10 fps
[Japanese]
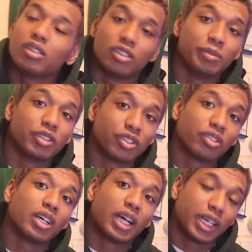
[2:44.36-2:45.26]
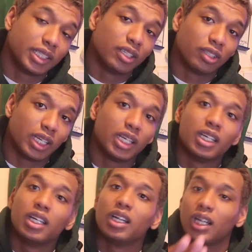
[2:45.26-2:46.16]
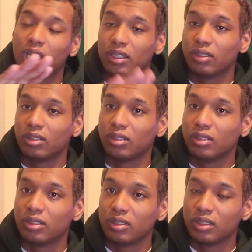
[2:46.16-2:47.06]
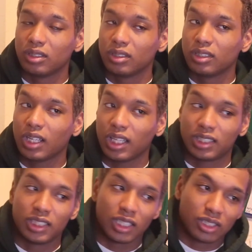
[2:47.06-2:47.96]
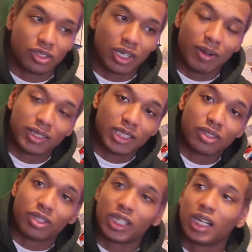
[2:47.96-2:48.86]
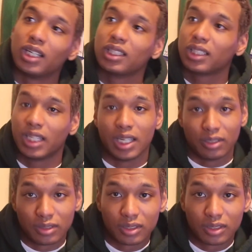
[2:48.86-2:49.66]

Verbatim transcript: ズームクッションが入ってるのであの走り出しと合わせてそれが蹴れる